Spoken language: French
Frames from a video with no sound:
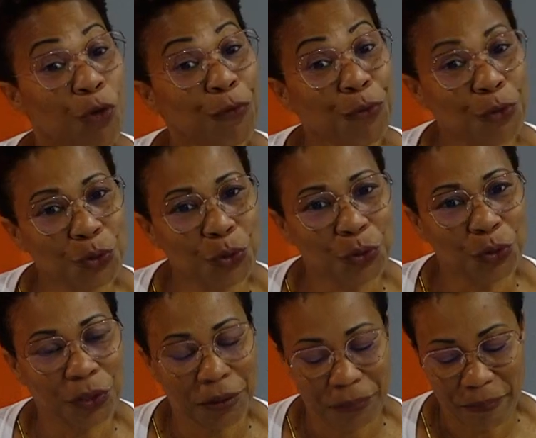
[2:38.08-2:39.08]

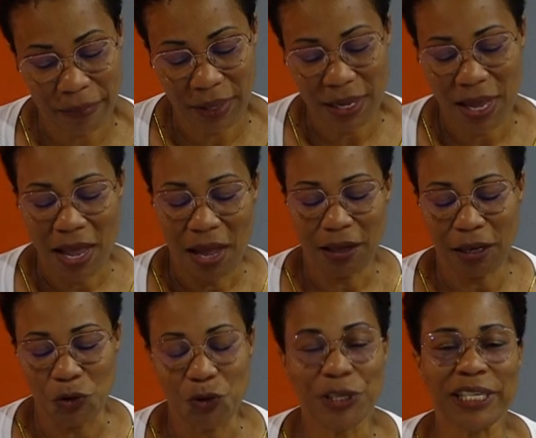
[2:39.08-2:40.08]
futur, quand
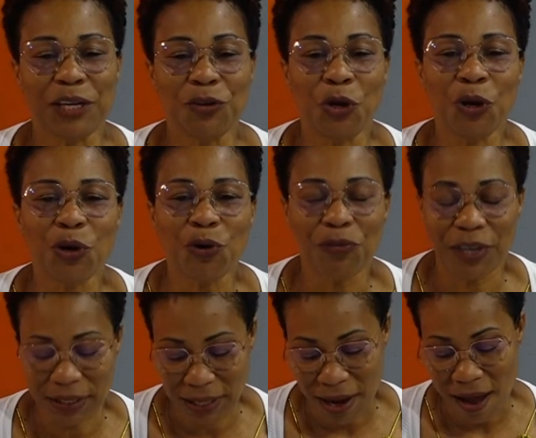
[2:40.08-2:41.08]
le Seigneur
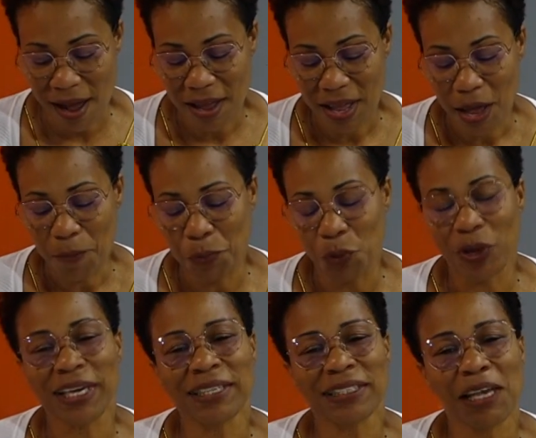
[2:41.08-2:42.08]
reviendra pour
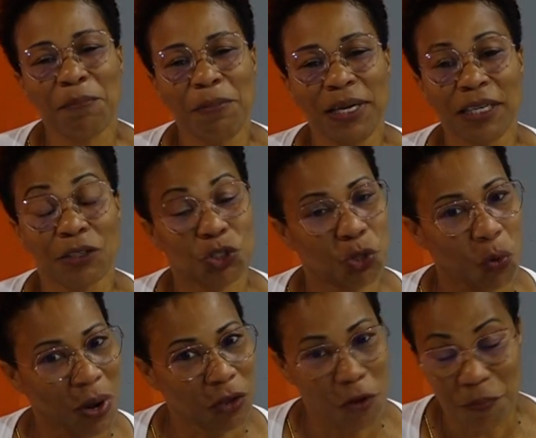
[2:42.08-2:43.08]
établir son
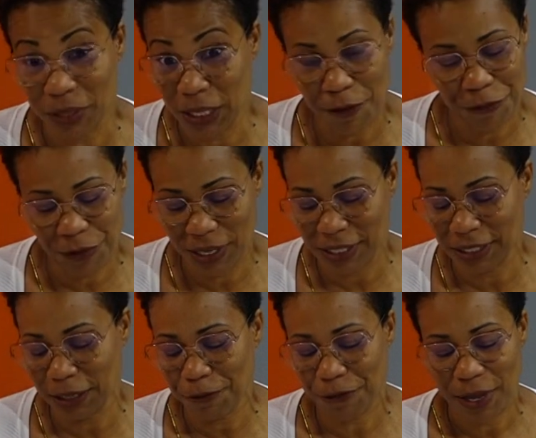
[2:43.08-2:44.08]
royaume
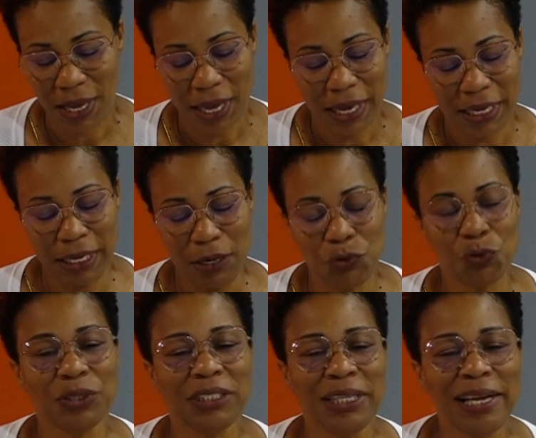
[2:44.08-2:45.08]
définitif, il nous
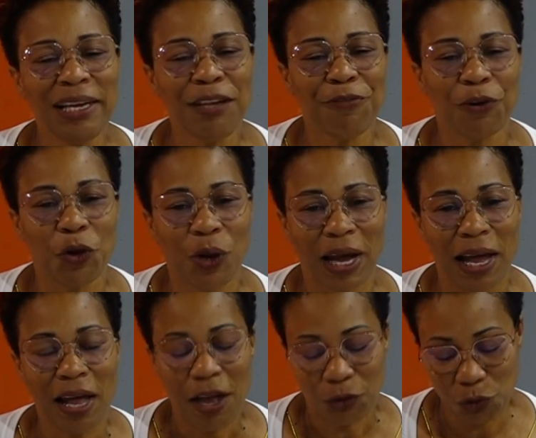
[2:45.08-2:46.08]
délivrera
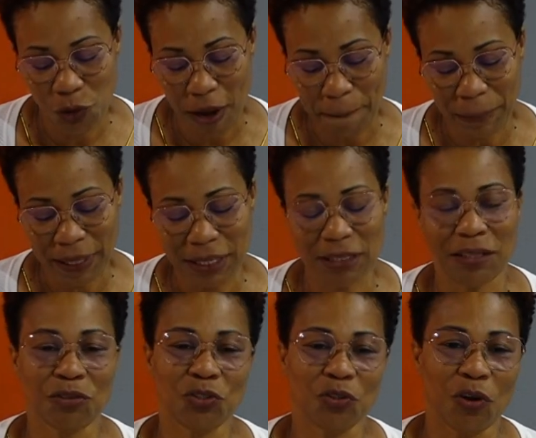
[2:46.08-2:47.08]
de la
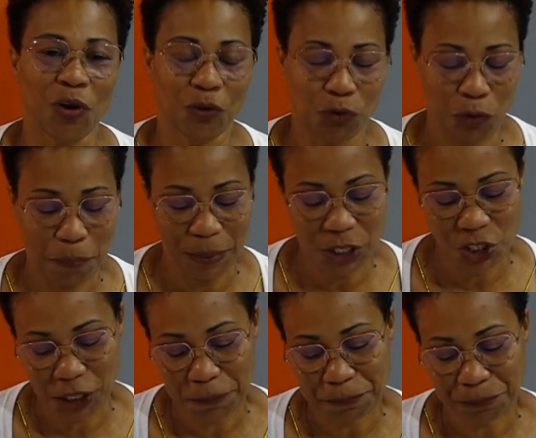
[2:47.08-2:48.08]
présence du péché.